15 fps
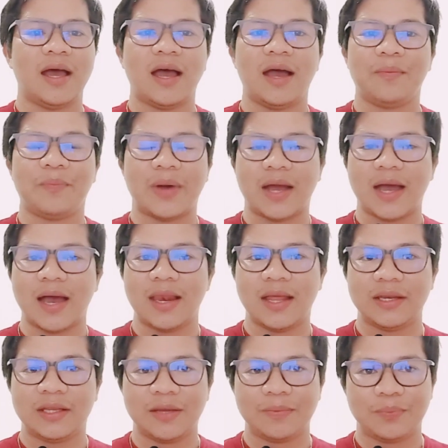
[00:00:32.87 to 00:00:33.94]
Ang
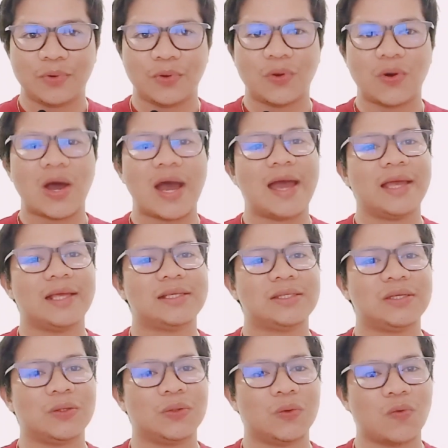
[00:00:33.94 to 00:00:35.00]
pangalan niya po ay
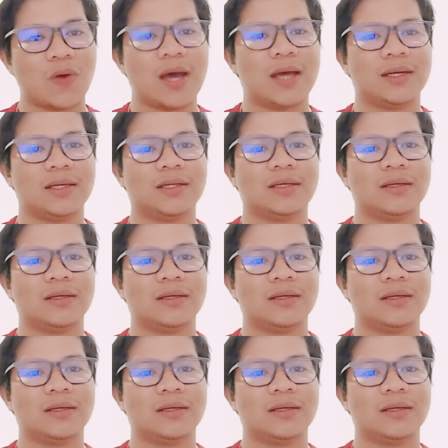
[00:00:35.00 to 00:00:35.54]
si Juan.